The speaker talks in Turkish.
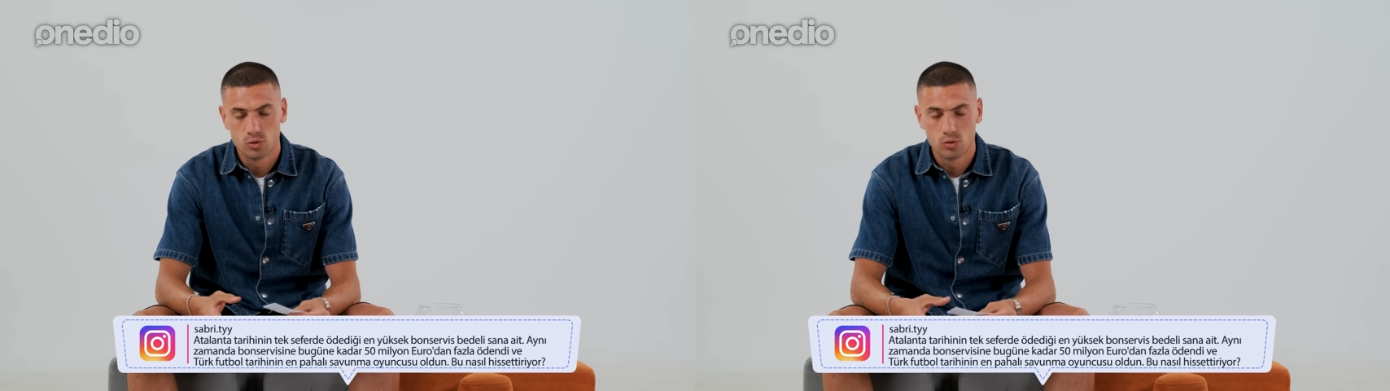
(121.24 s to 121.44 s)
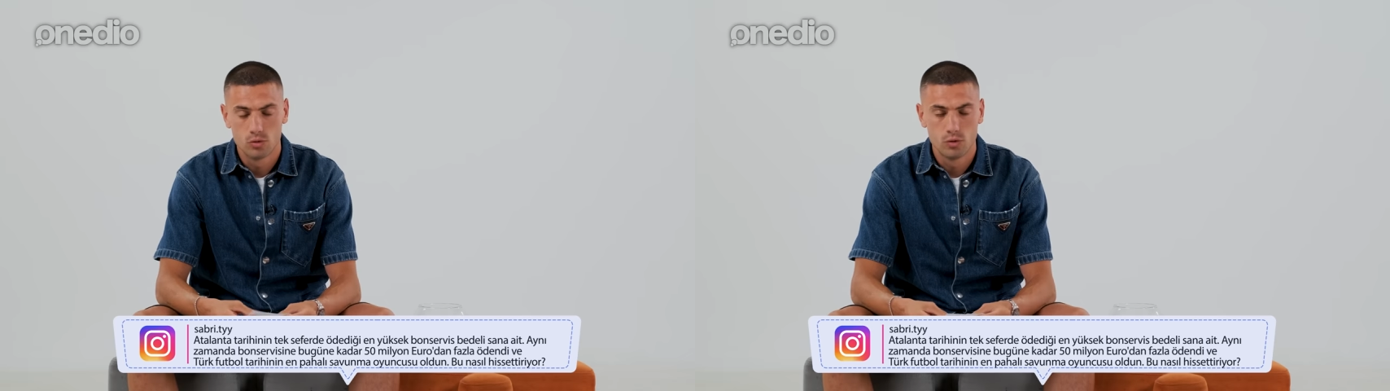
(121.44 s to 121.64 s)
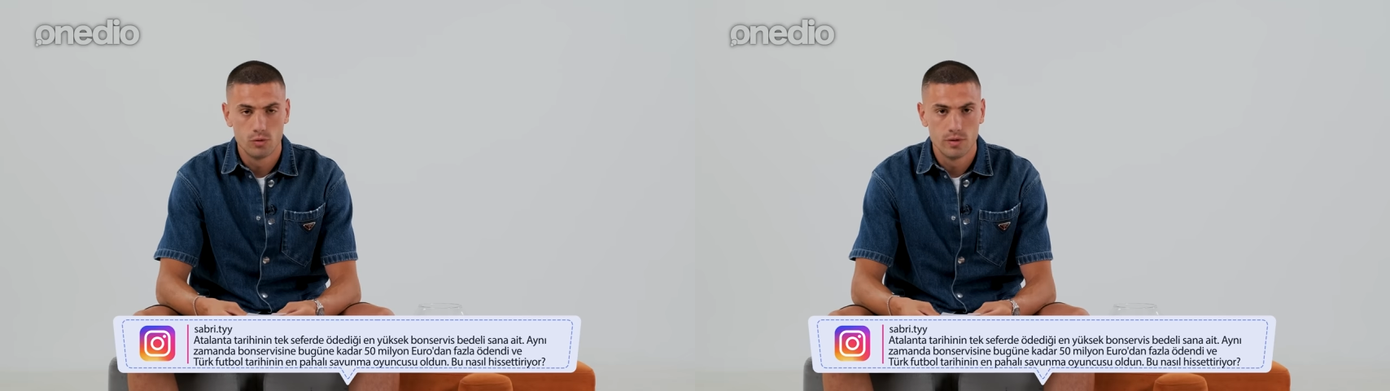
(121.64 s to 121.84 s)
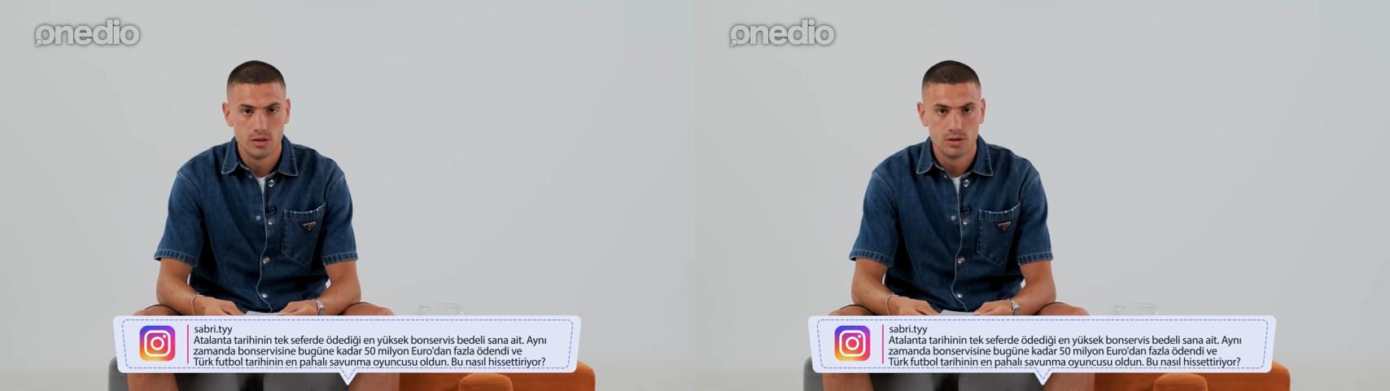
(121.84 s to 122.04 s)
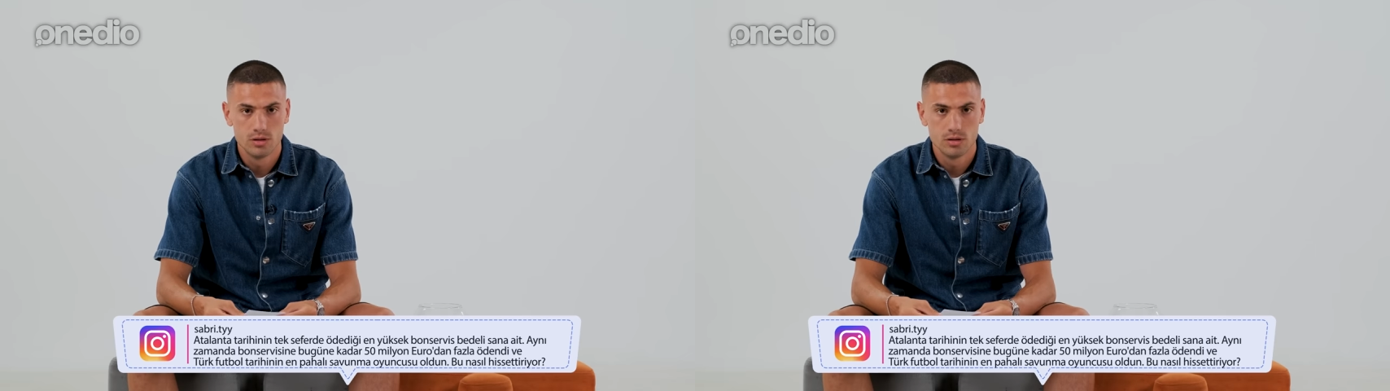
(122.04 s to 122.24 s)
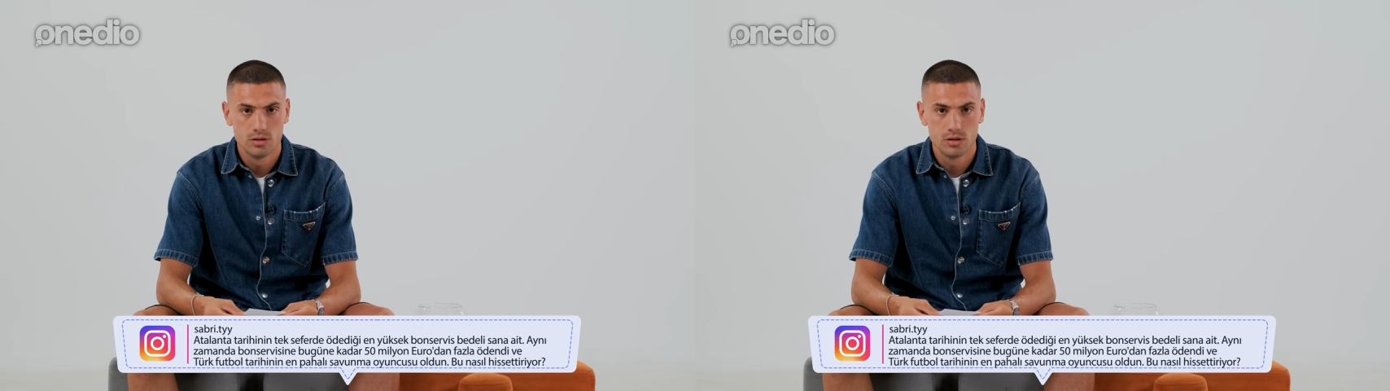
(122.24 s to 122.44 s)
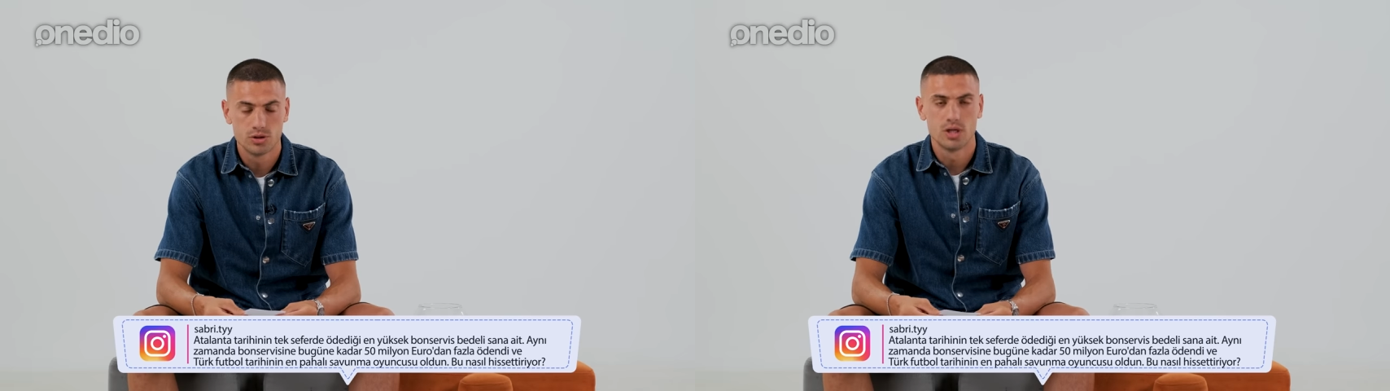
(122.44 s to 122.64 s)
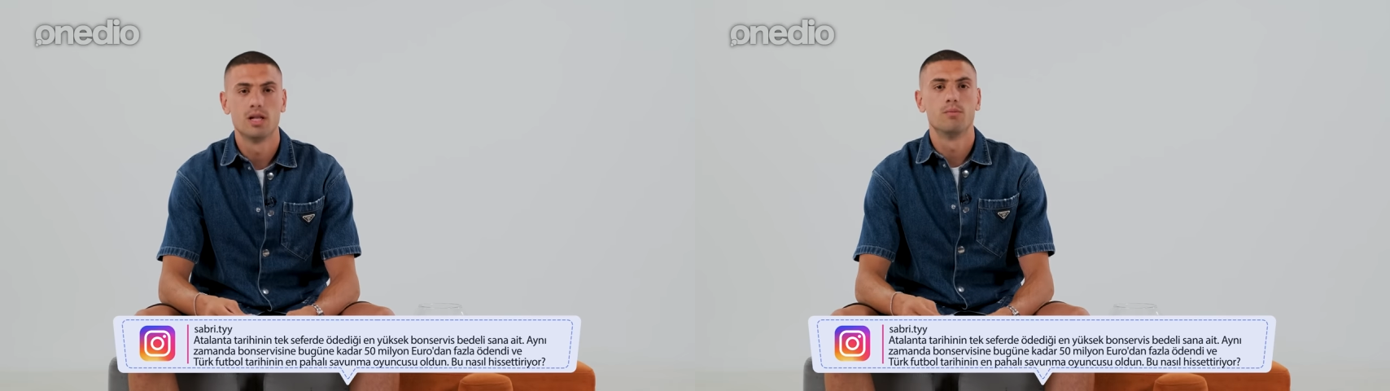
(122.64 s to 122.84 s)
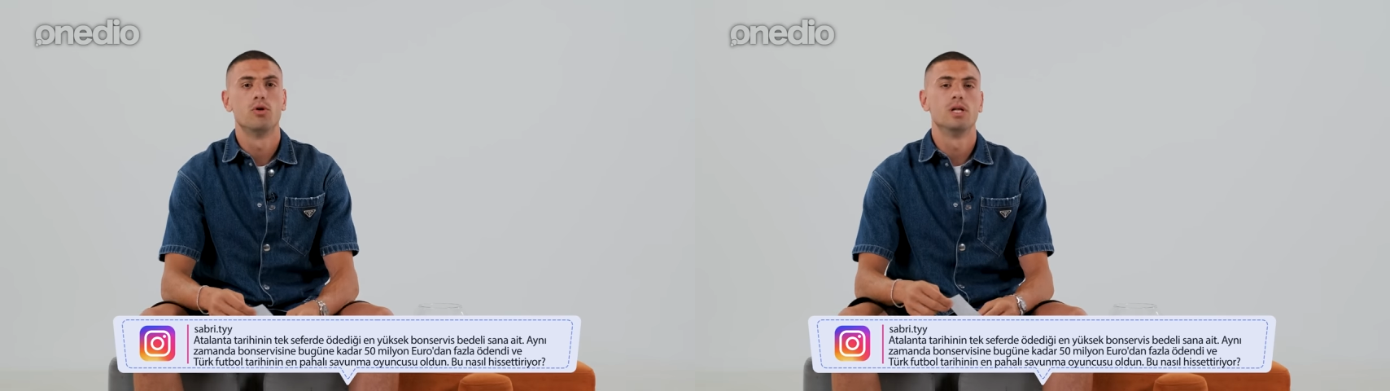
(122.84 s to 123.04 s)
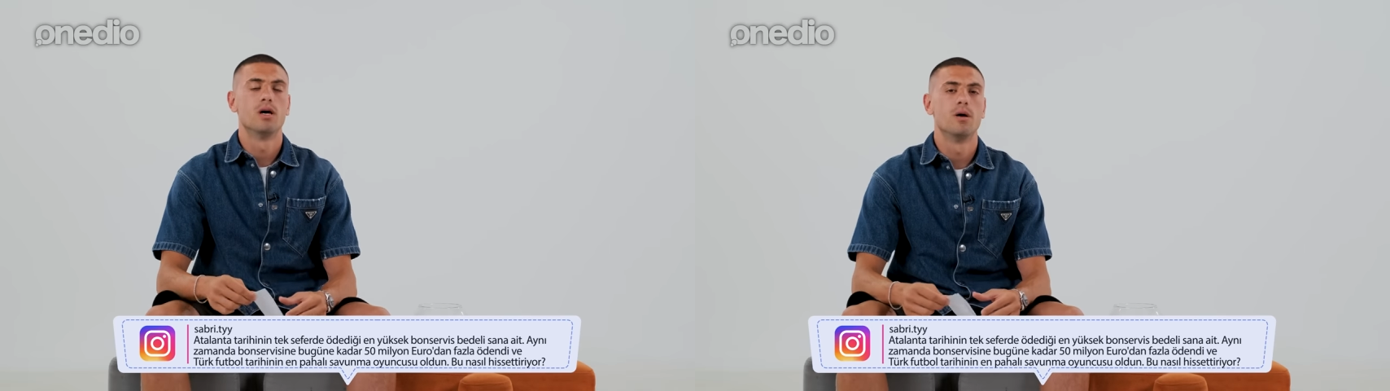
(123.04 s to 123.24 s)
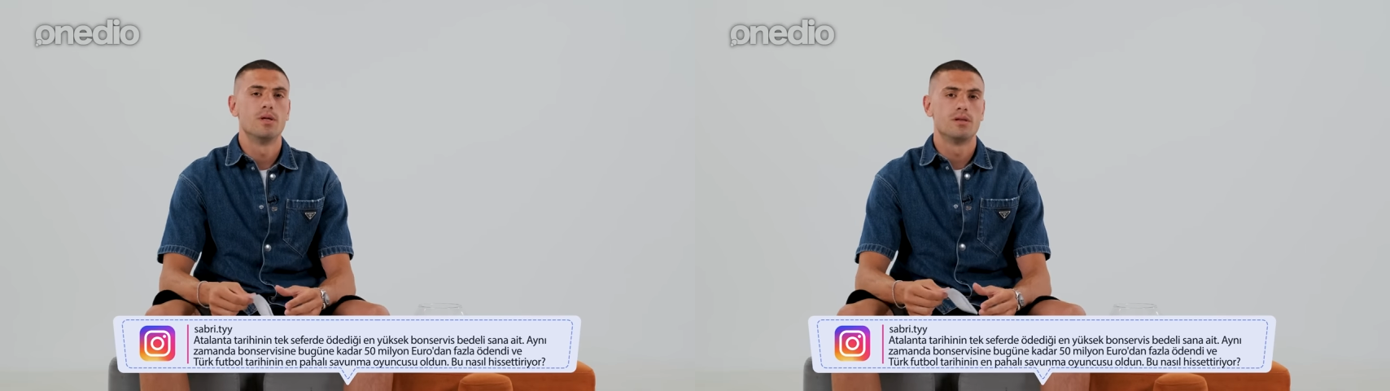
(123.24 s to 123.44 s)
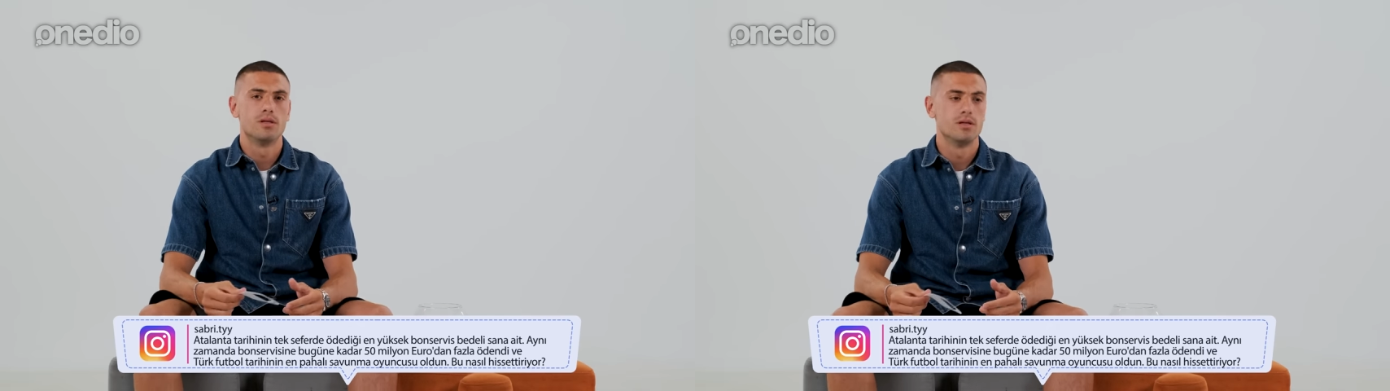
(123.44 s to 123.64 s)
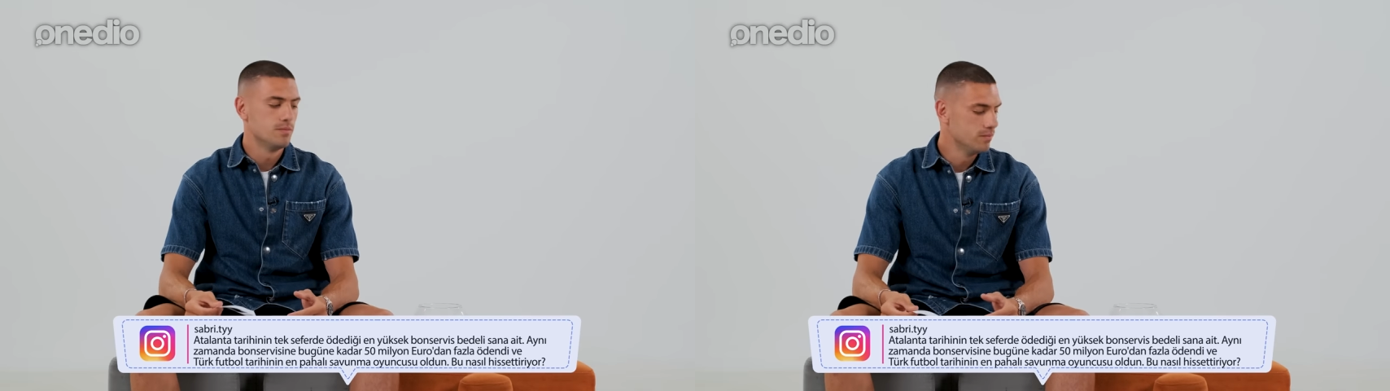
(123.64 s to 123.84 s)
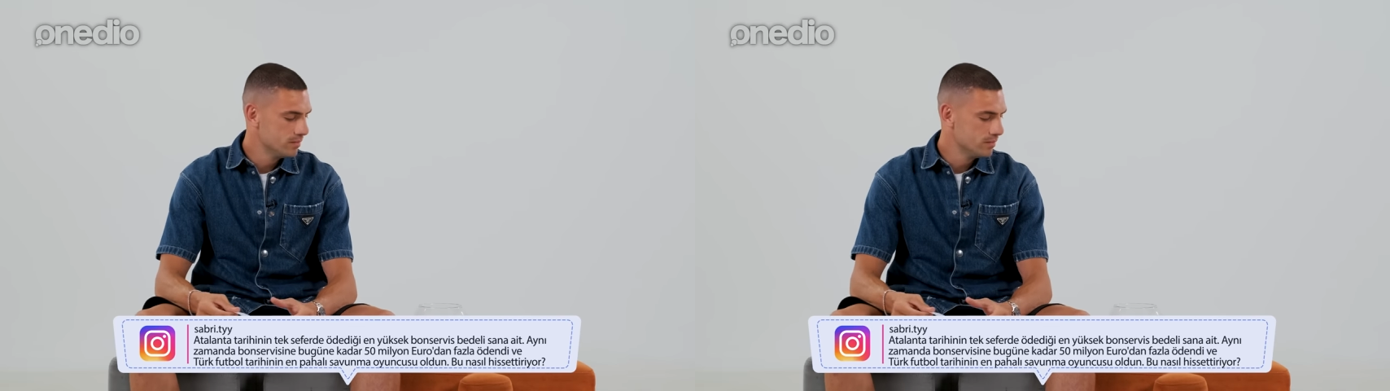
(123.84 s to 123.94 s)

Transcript: çok gurur verici. İnşallah böyle devam ettiririm.